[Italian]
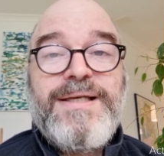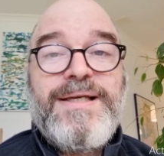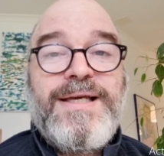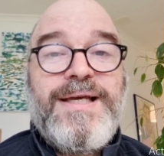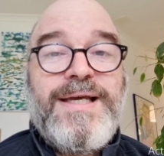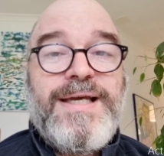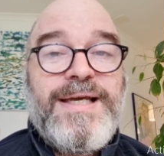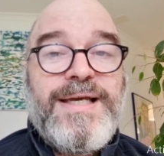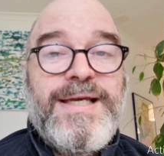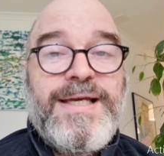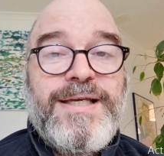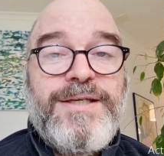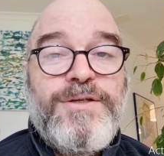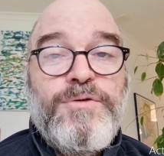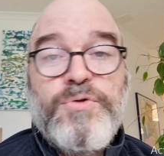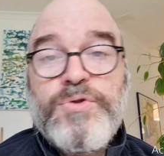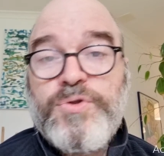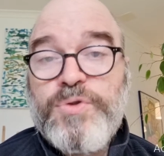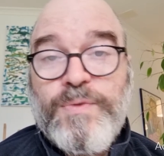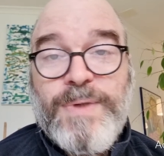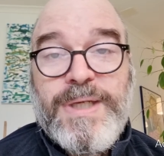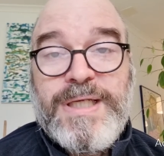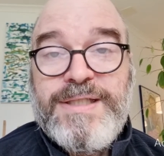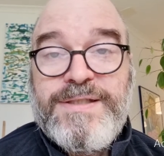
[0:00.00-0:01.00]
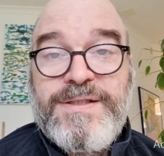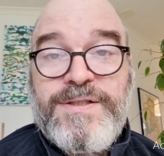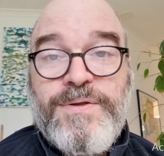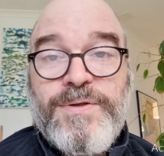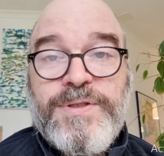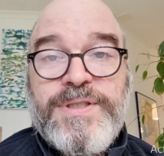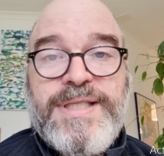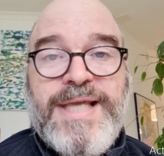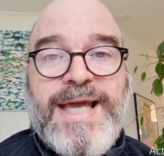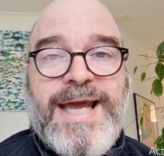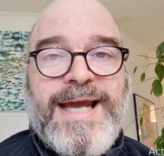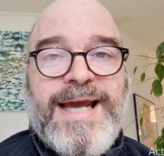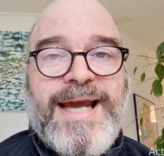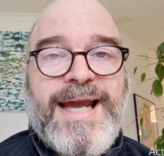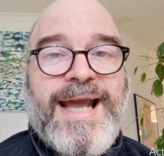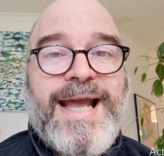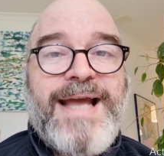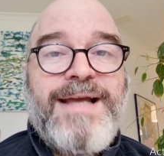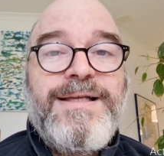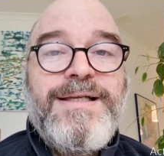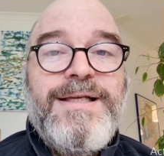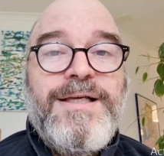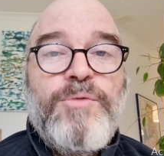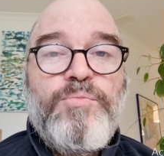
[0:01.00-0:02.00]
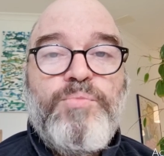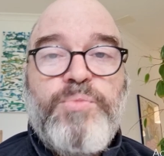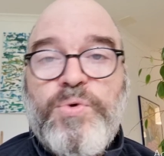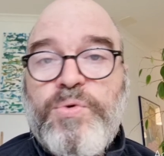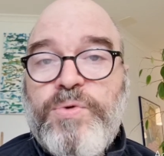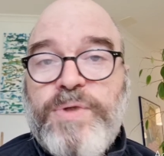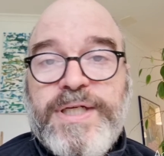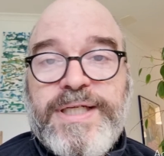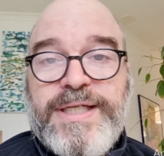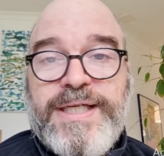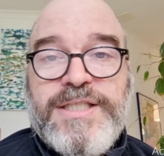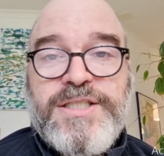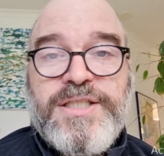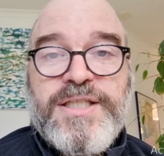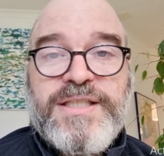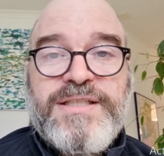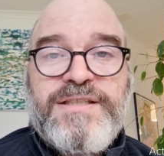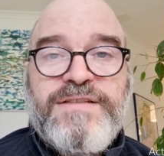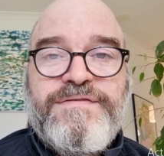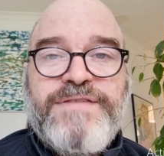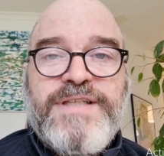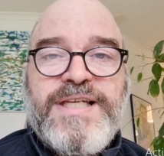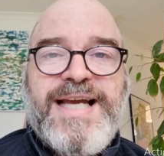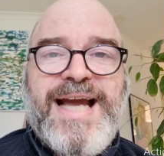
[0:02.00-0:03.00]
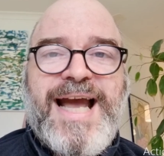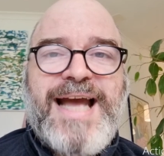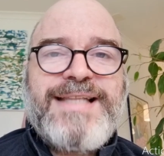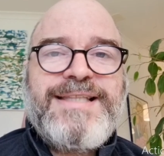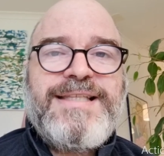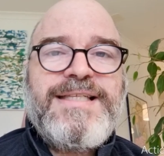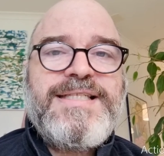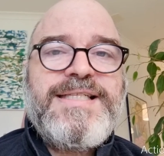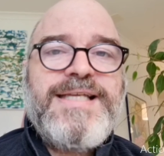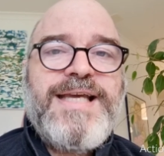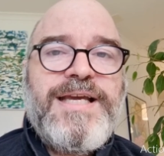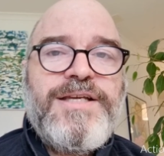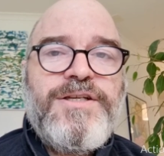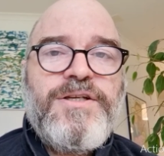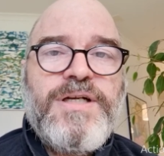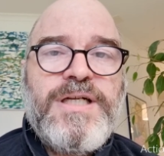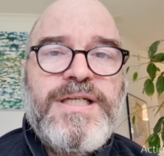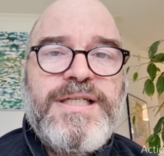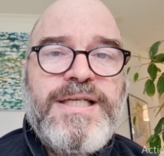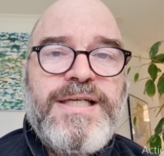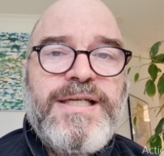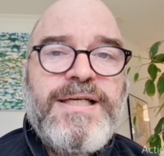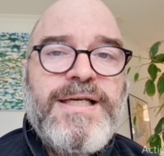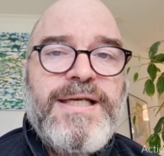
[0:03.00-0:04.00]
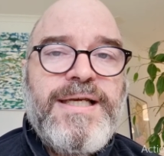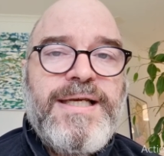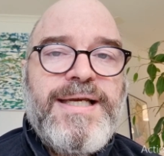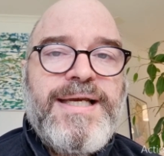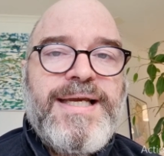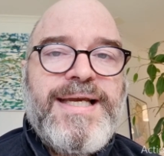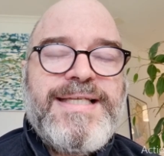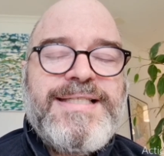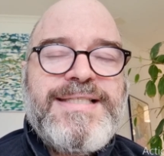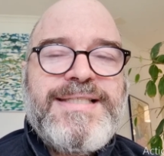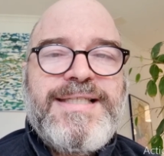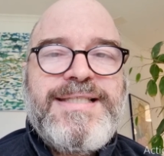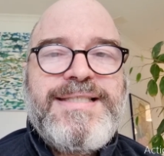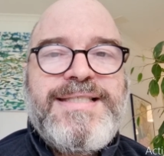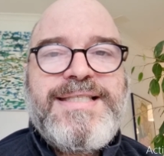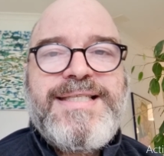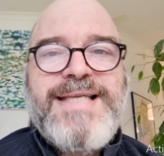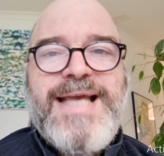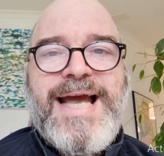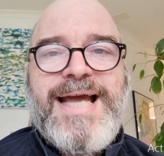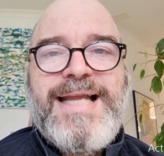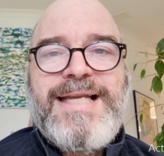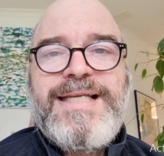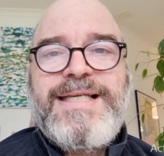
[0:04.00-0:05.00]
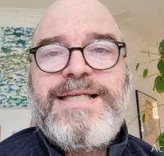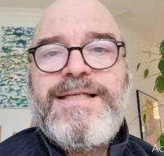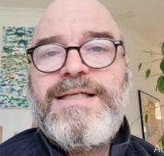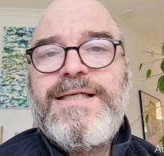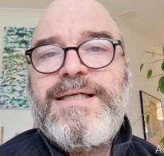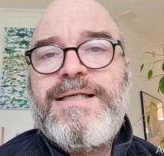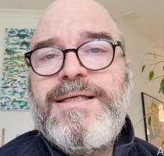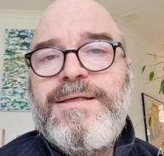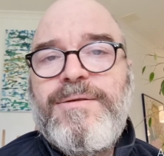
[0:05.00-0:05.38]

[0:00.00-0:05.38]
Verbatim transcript: eh, io uso quelli di doTERRA puri e certificati, se hai gli oli essenziali